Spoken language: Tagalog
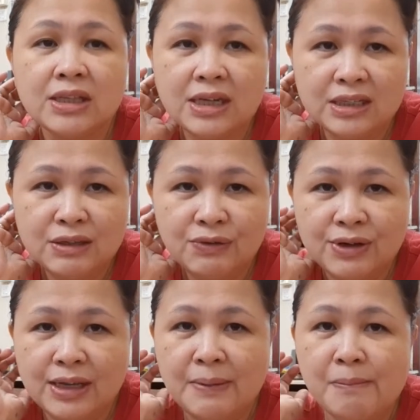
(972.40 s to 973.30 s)
lang
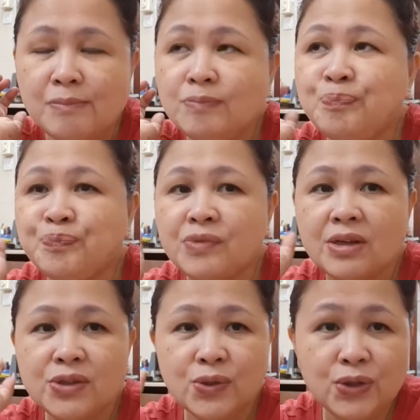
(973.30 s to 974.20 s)
transferi.
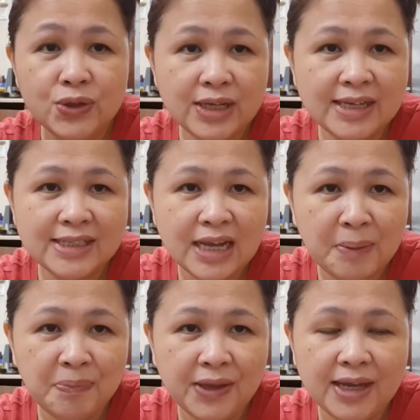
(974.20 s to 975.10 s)
So, yun guys ang
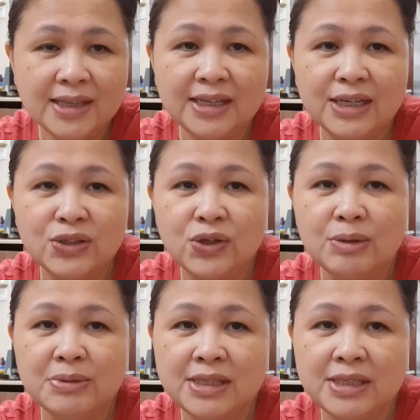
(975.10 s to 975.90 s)
update. Nag-enjoy naman